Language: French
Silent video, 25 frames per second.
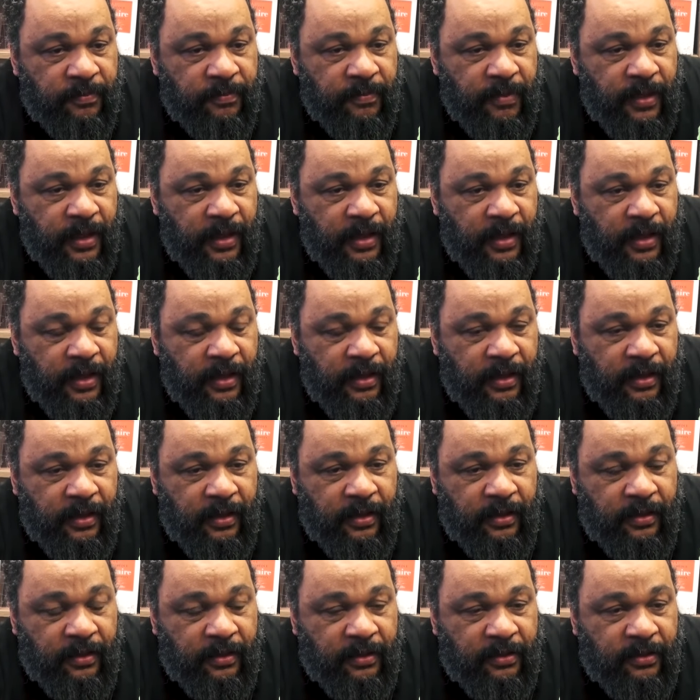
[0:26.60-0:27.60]
m'a
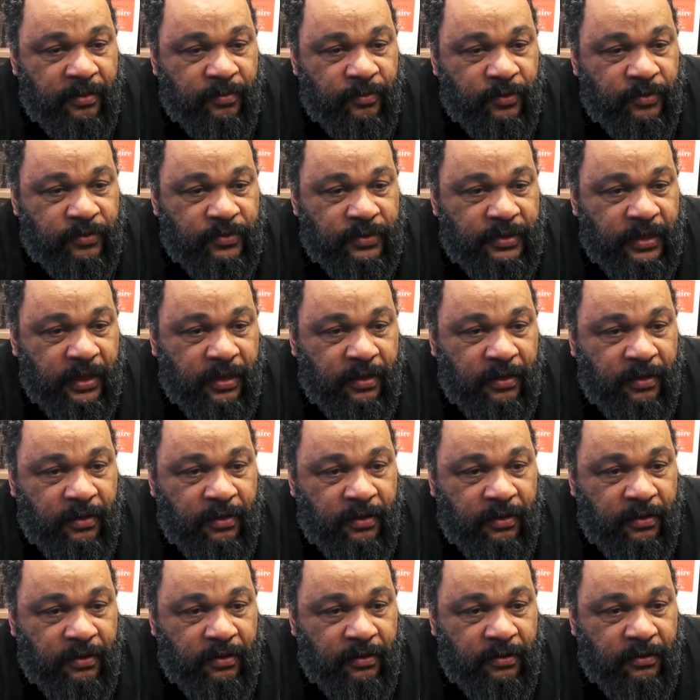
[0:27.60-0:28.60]
comment dire
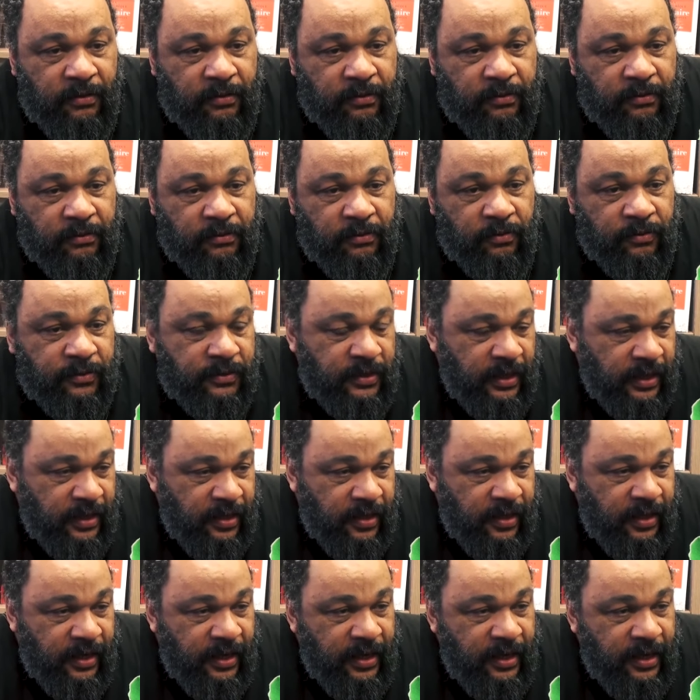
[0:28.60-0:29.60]
euh,
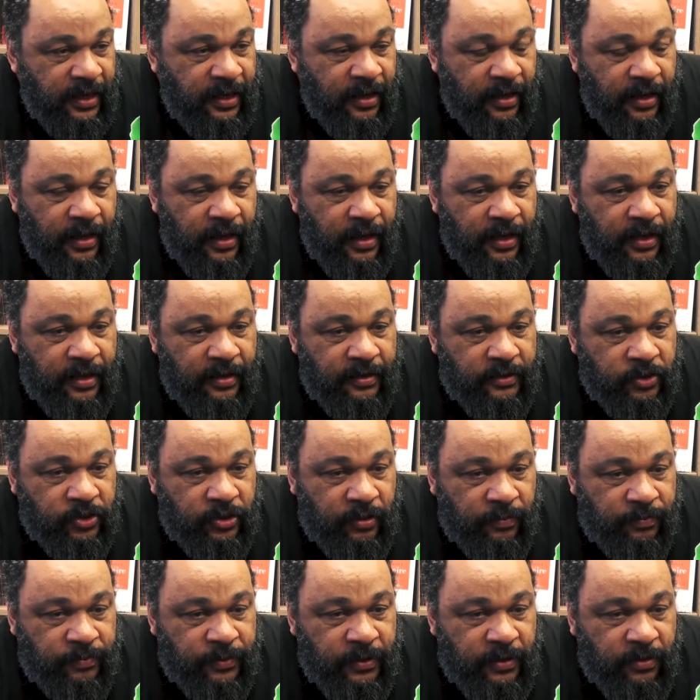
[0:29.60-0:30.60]
consacré un
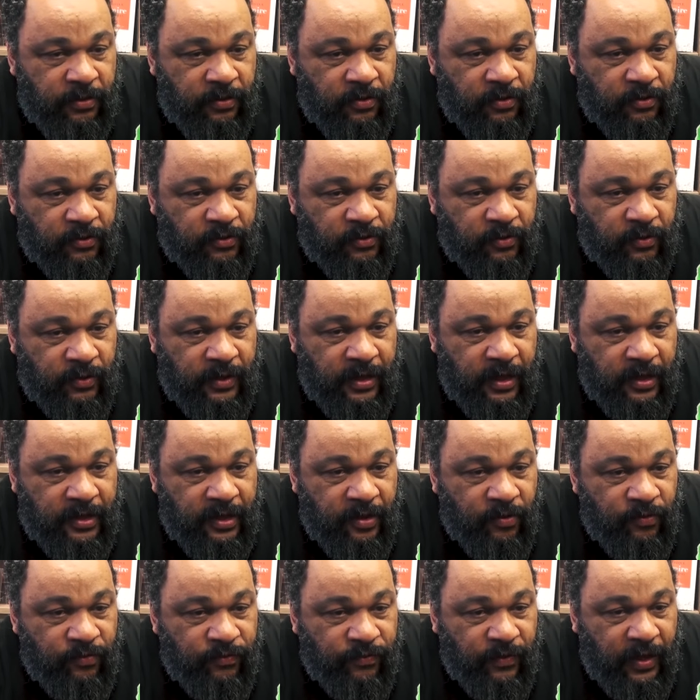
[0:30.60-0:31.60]
chapitre dans son
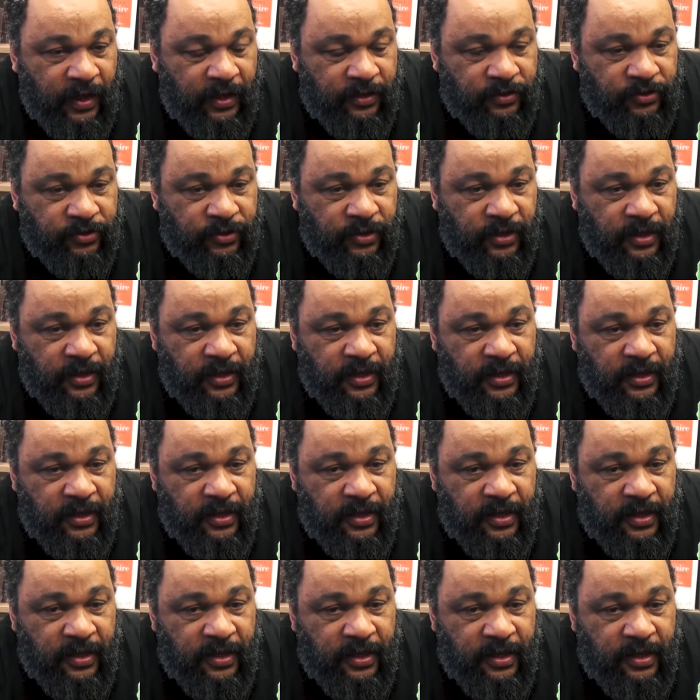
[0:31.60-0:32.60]
dernier ouvrage.
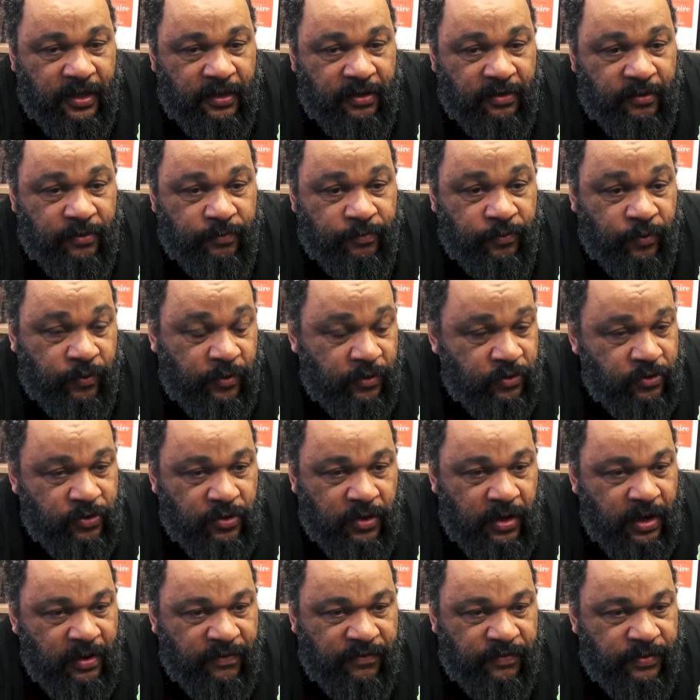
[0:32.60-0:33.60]
Et pourtant,
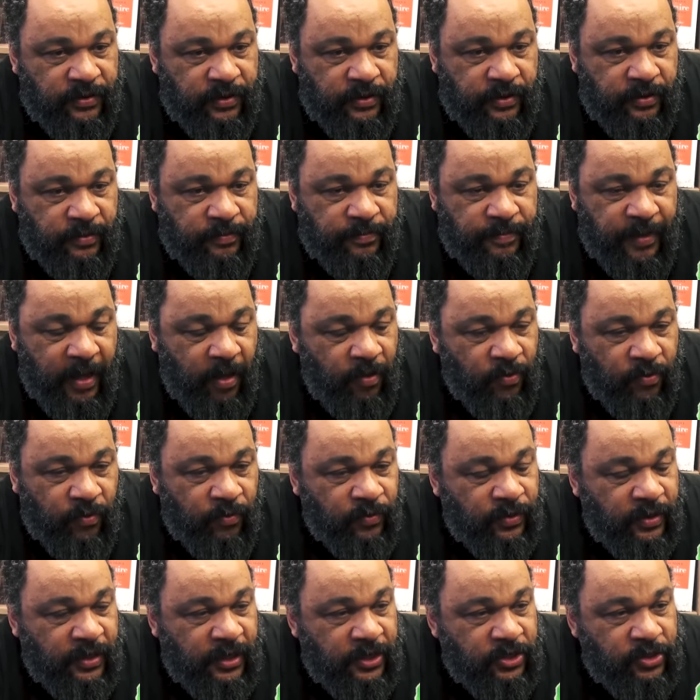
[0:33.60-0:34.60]
je ne l'avais pas
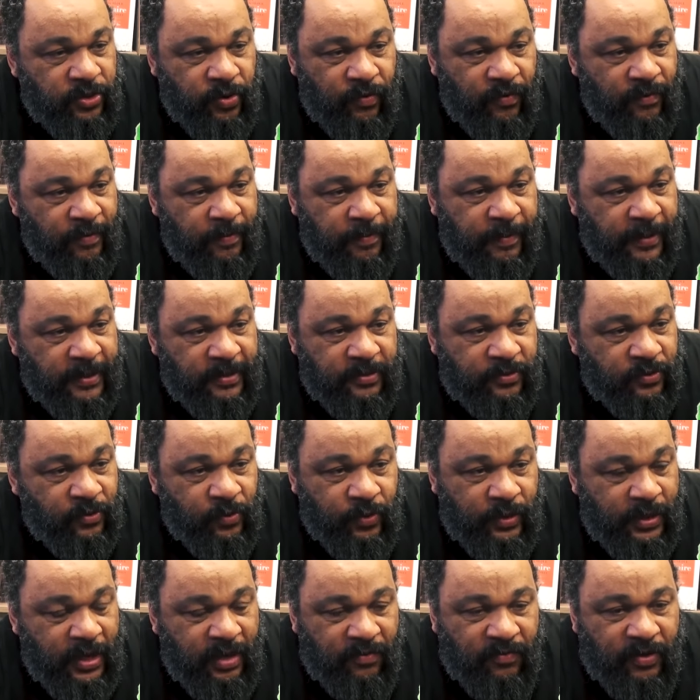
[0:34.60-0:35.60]
rencontré, je n'avais pas
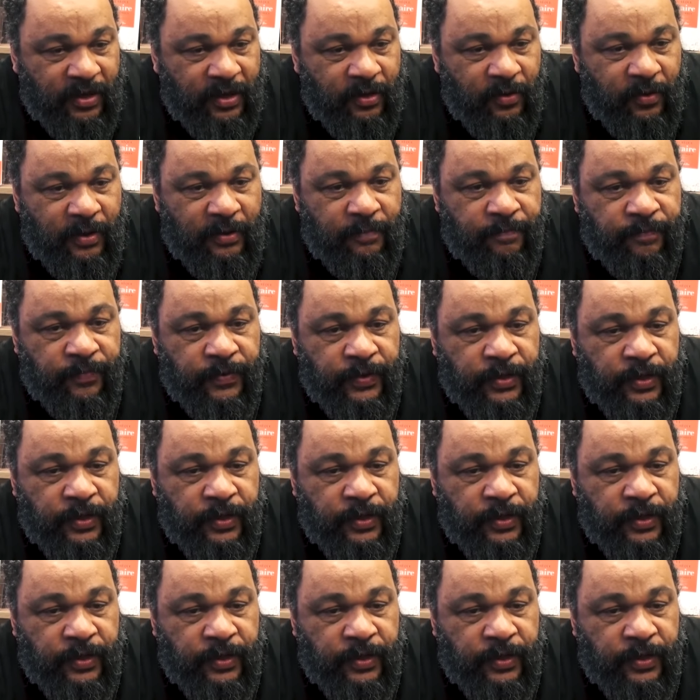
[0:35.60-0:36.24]
discuté avec lui.